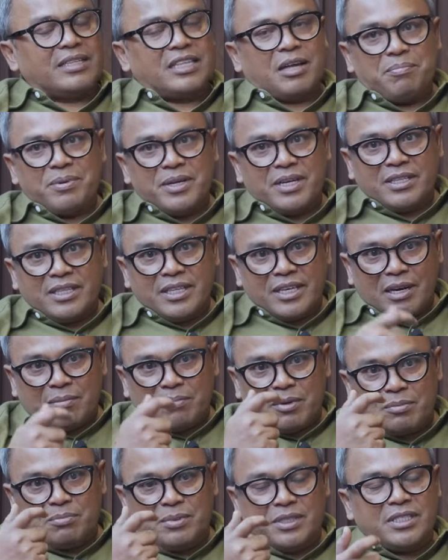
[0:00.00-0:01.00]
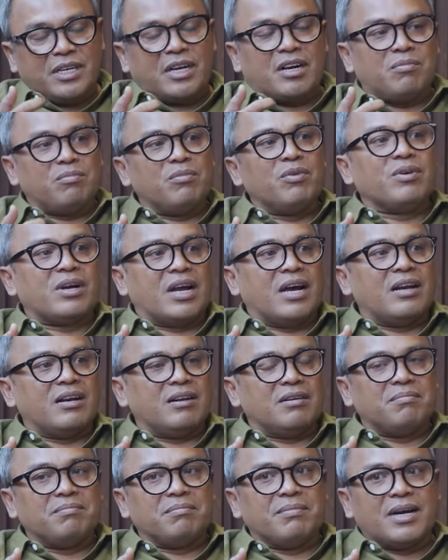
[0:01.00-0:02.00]
Okay. Tetapi ketika berbicara
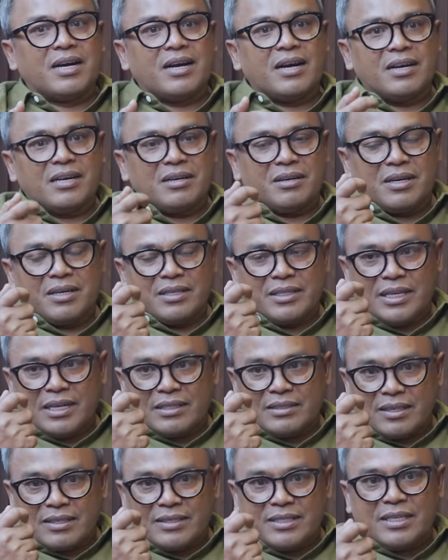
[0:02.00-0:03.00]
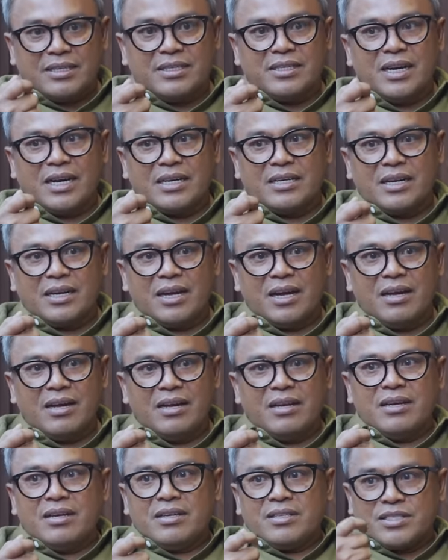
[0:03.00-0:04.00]
moral, maka yang terjadi adalah
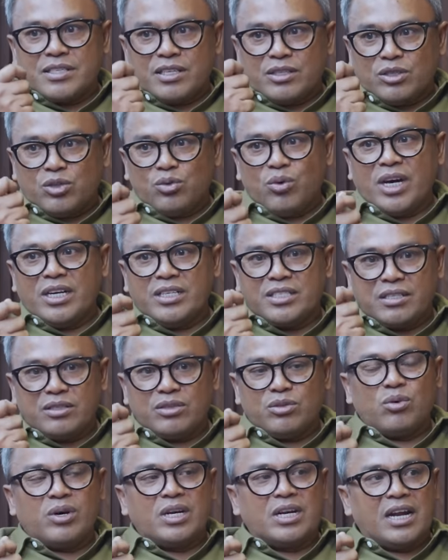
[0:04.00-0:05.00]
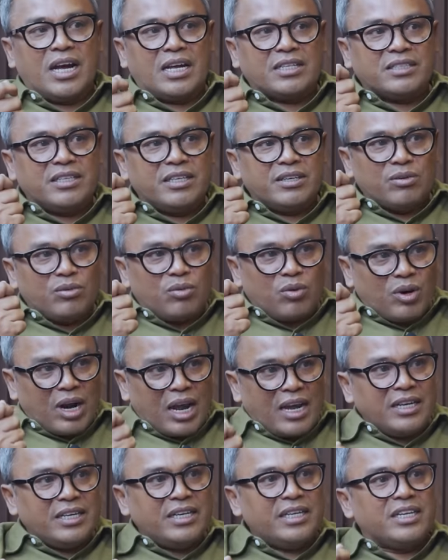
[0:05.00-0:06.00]
sentuhan-sentuhan hati
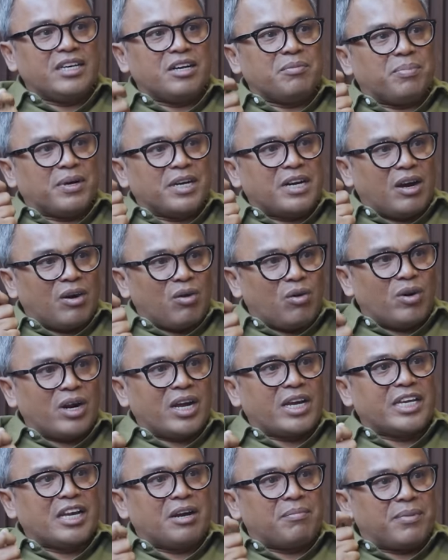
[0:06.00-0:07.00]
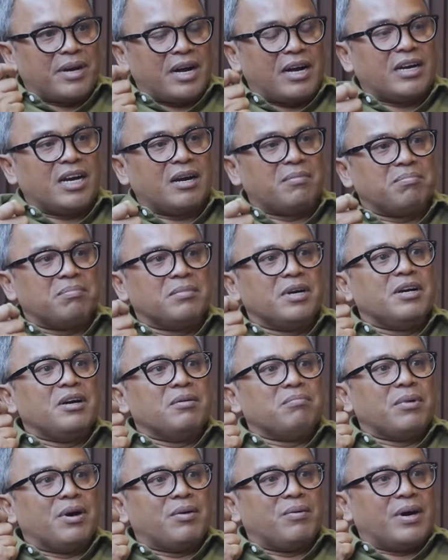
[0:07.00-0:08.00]
nurani kepada orang yang menganggap
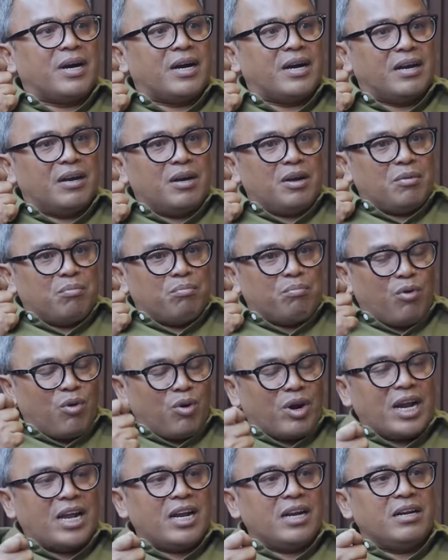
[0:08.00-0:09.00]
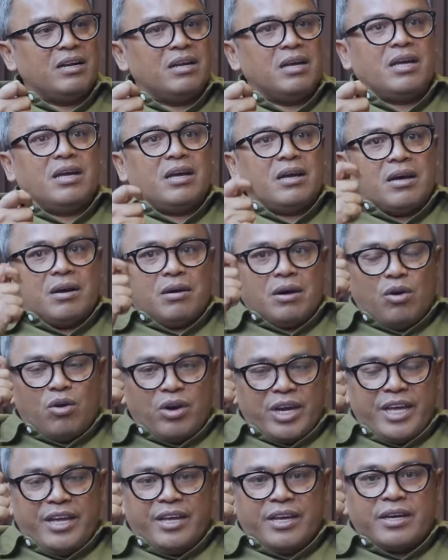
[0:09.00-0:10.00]
bahwa moral
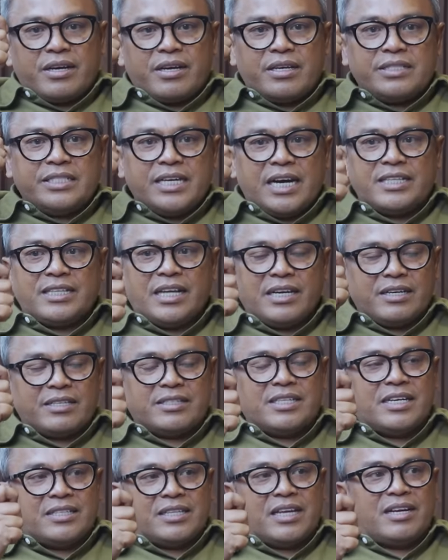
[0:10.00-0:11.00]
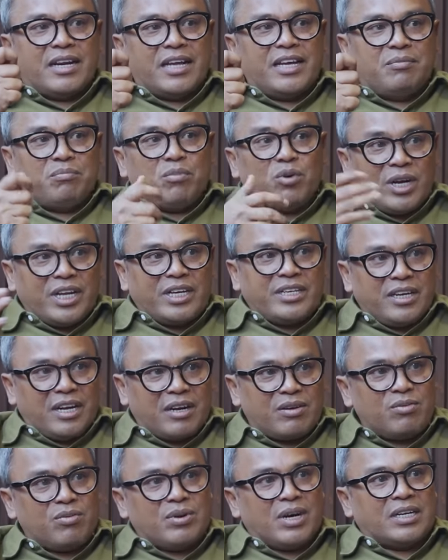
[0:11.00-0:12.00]
oke, okay, kejahatan-kejahatan lain boleh
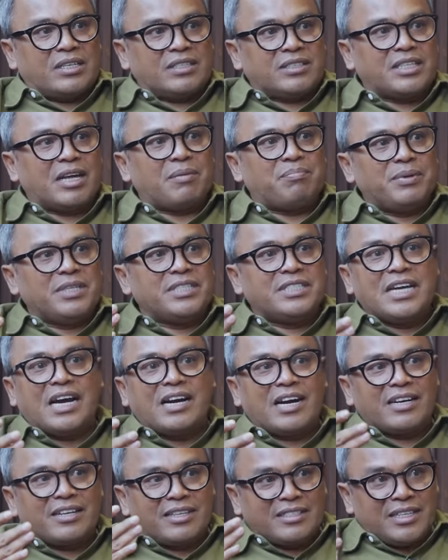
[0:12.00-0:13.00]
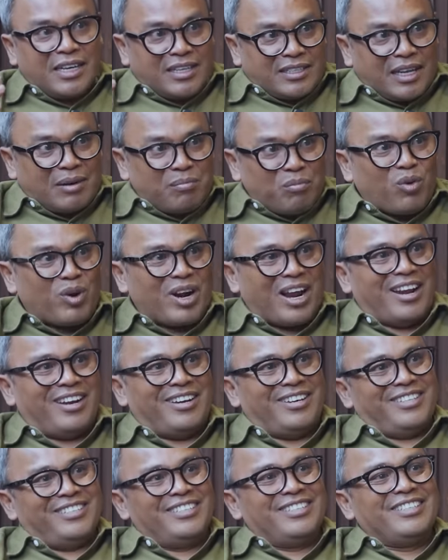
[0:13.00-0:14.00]
dilakukan, okay. tapi jangan kejahatan moral.
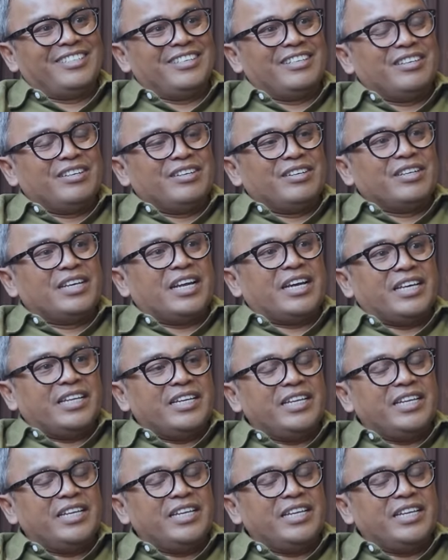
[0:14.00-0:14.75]
Oh, okay. Nah,